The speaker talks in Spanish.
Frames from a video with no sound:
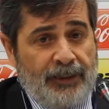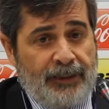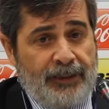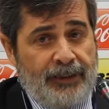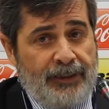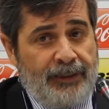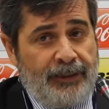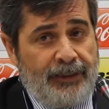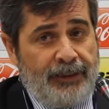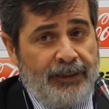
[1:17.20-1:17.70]

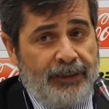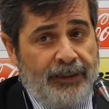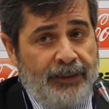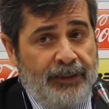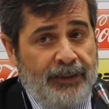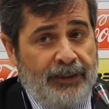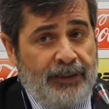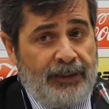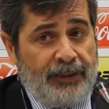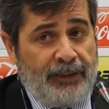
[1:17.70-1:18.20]

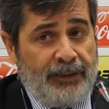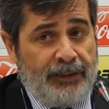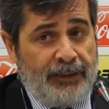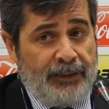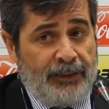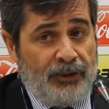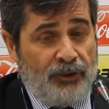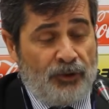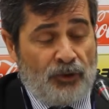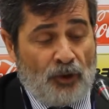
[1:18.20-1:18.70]

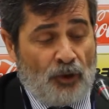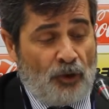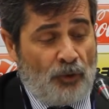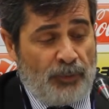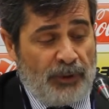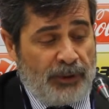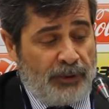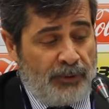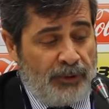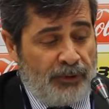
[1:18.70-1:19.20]
Y
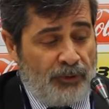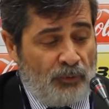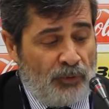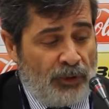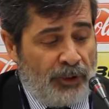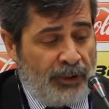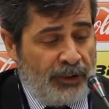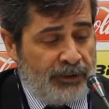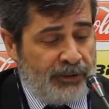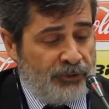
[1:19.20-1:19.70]
no me lleva
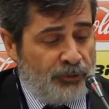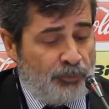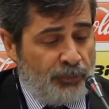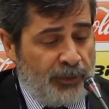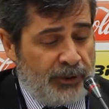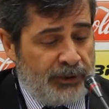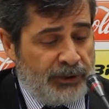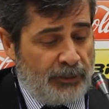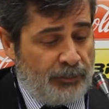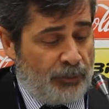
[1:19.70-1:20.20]
ninguna grata
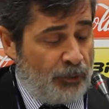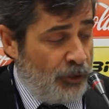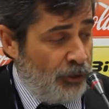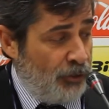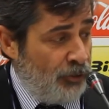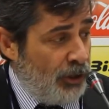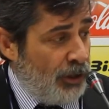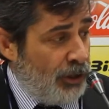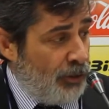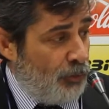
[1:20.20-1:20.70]
sorpresa
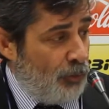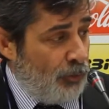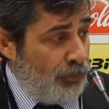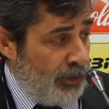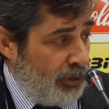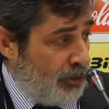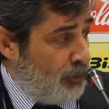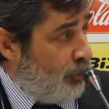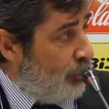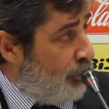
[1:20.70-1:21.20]
porque yo la
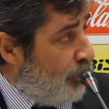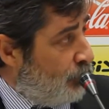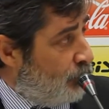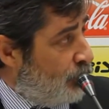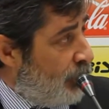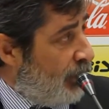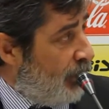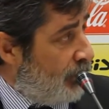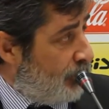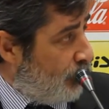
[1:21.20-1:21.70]
conocía, conocía
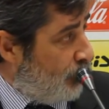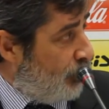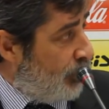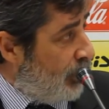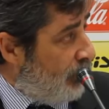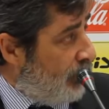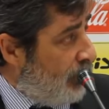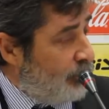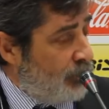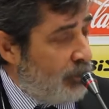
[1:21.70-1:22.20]
su
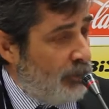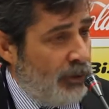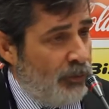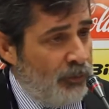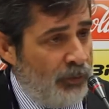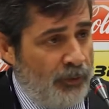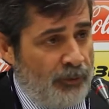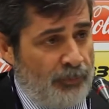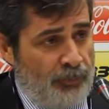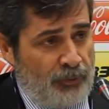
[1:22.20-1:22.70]
trayectoria, habíamos
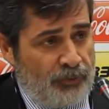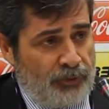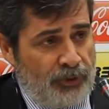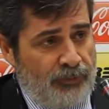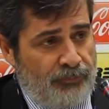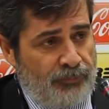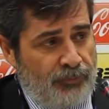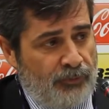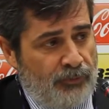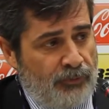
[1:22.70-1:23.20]
hablado una vez por
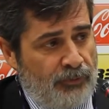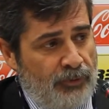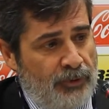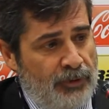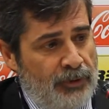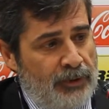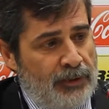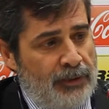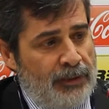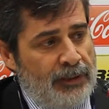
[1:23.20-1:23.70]
teléfono
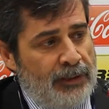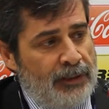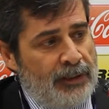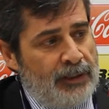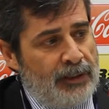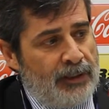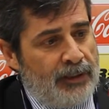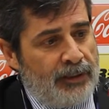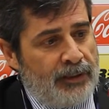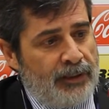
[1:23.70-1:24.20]

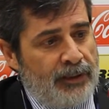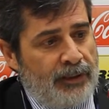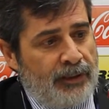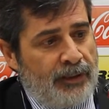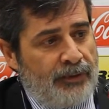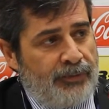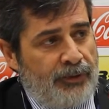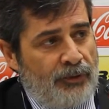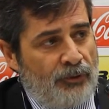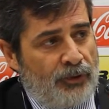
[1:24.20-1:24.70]
y
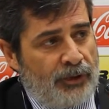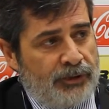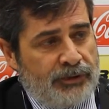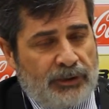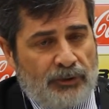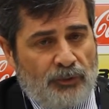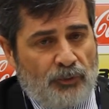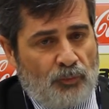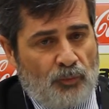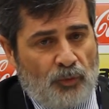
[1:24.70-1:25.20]
deciros que
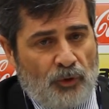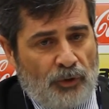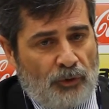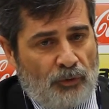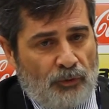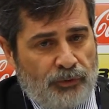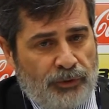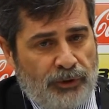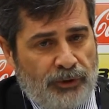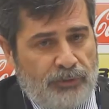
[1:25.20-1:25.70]
estamos muy
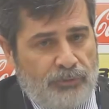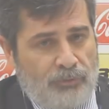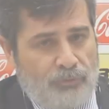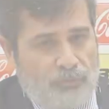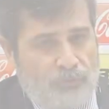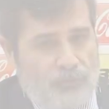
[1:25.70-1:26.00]
contentos.